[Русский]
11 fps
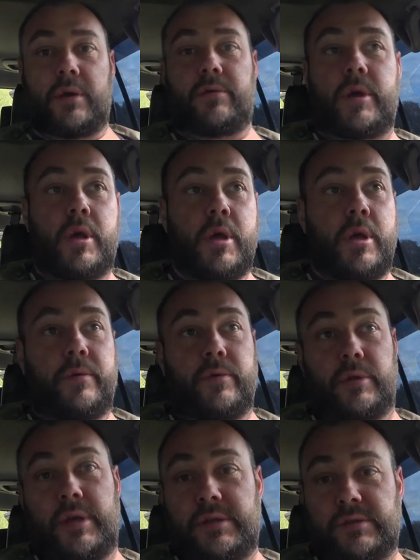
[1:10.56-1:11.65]
какой.
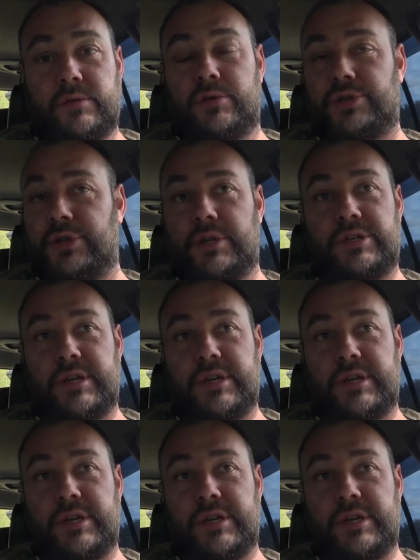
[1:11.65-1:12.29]
Вот, эти скошенные.